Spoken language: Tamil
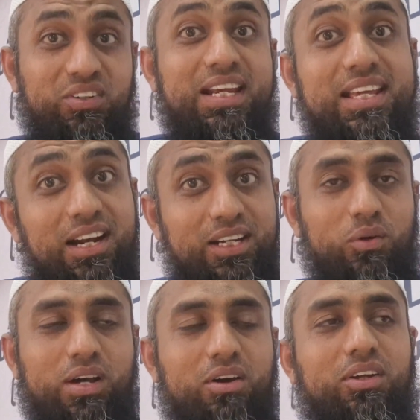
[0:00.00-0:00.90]

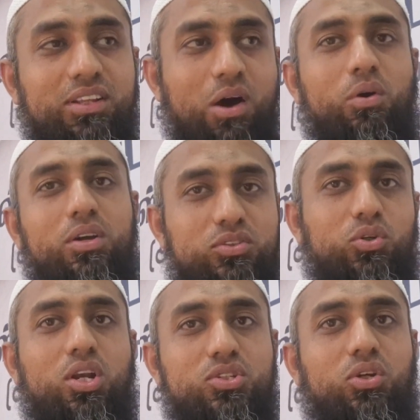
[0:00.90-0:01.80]
வழிகாட்டுறவங்க அதாவது அவங்க
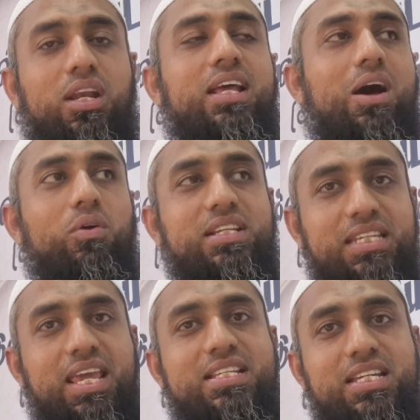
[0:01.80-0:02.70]
சொல்ல சொல்ல அவங்க
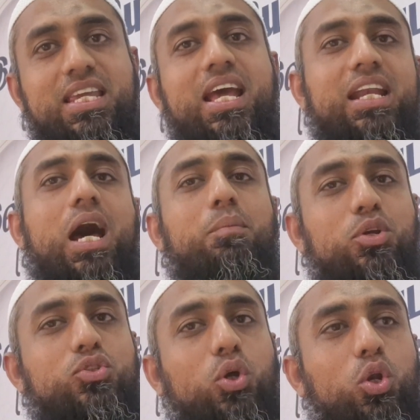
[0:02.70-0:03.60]
செய்ய செய்ய
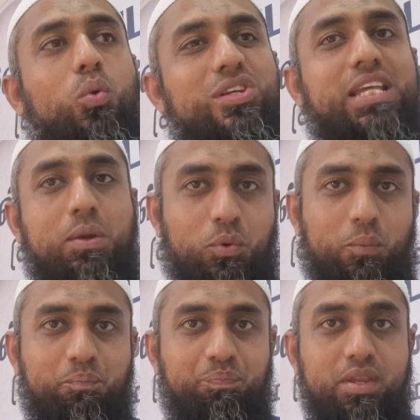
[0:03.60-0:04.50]
நாமளும் சொல்லுவோம் செய்வோம்